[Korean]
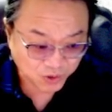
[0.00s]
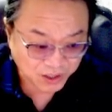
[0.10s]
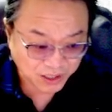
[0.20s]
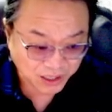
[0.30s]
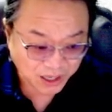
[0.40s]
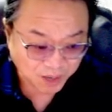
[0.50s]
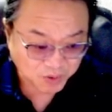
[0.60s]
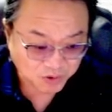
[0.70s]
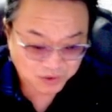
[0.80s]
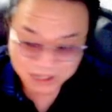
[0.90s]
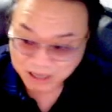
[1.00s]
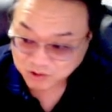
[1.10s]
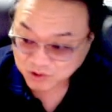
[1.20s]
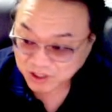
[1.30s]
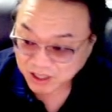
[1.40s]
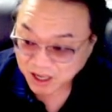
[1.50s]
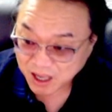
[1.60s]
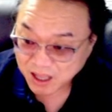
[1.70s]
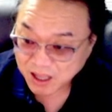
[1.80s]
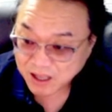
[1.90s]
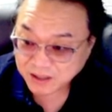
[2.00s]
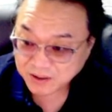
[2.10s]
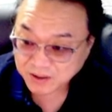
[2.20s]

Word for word: 외국인이 압도적으로 사주니까